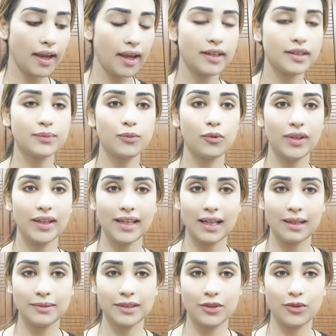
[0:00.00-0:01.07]
एंड स्पोली की
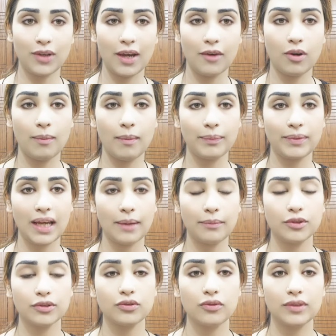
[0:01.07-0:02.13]
हेल्प से जो है वो हम अपने
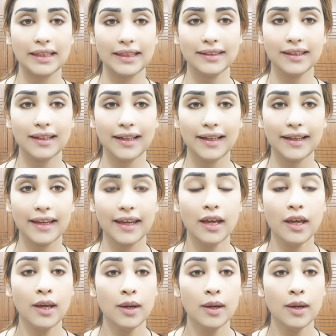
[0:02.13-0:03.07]
आईब्रोज को क्लीन कर लेंगे